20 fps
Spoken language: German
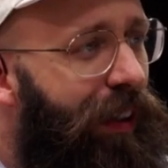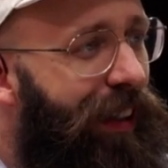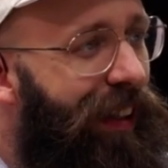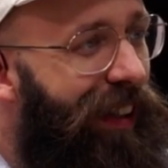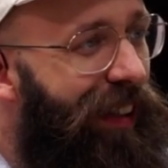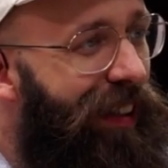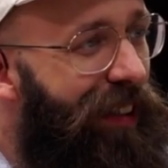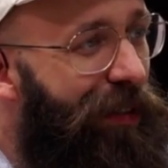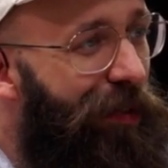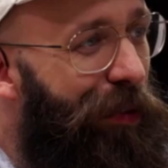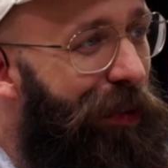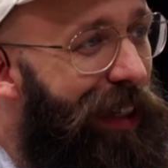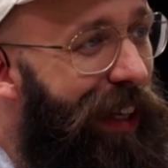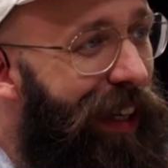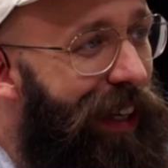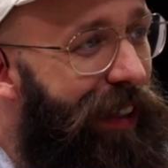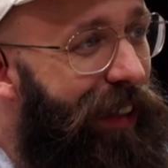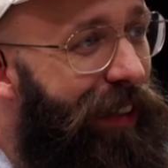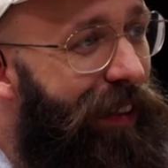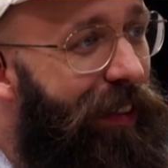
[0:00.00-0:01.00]
äh, das zu
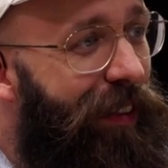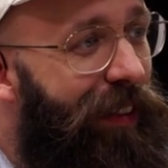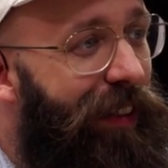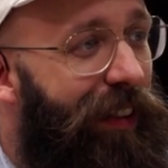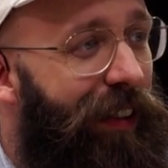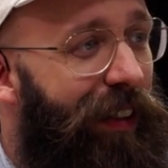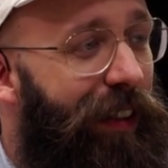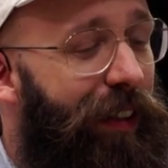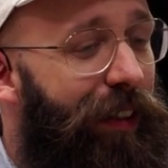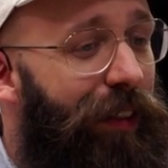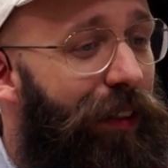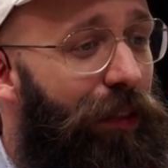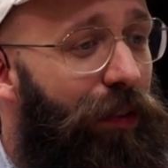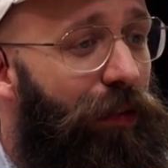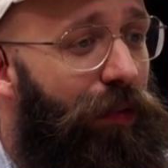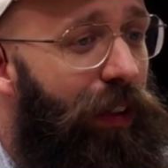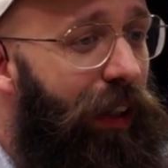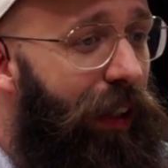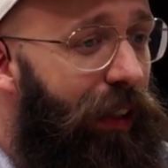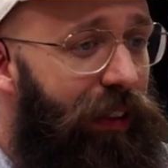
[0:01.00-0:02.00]
teilen äh,
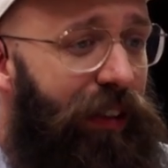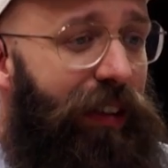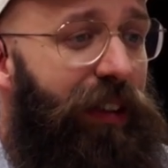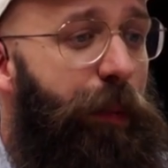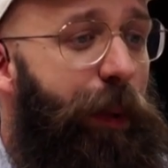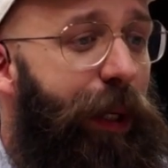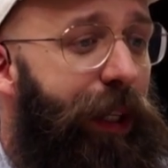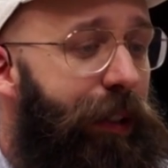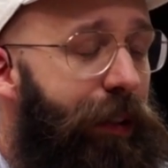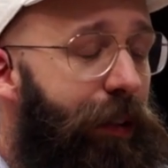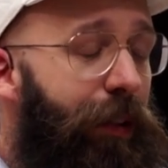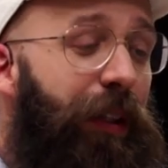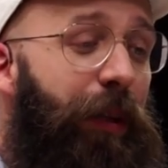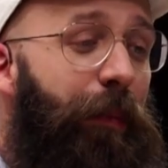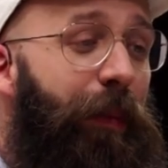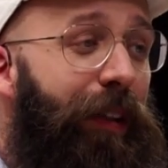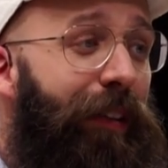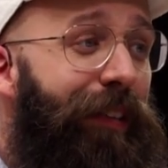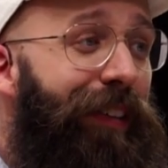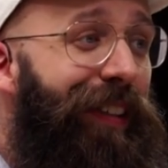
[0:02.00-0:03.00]
und vielleicht inspiriert es auch
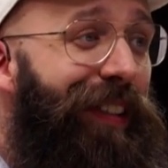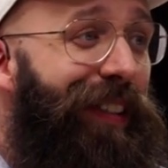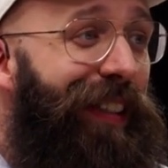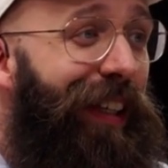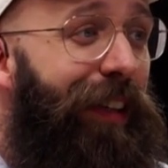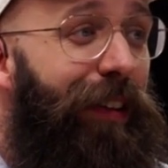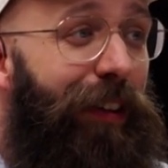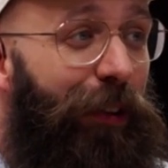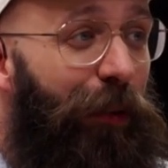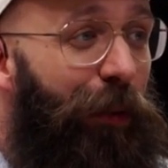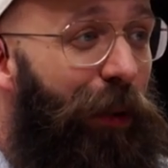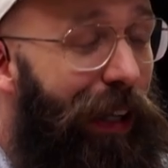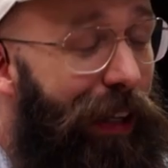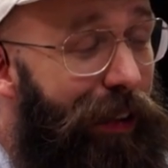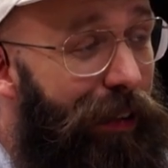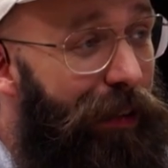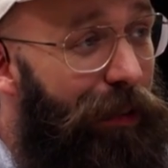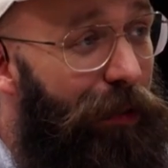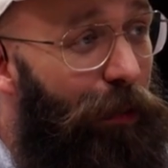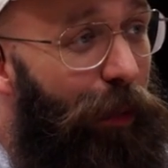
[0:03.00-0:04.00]
jemanden, das ähnlich oder
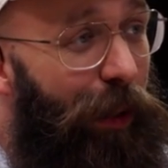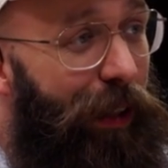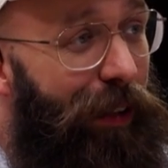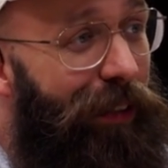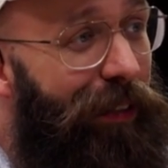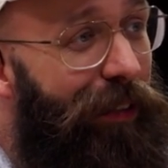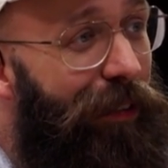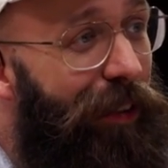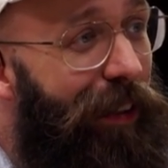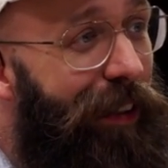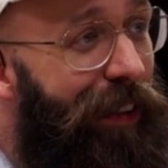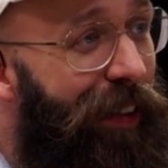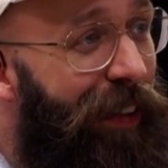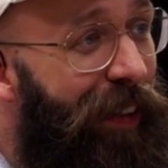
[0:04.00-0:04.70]
anders zu machen, oder?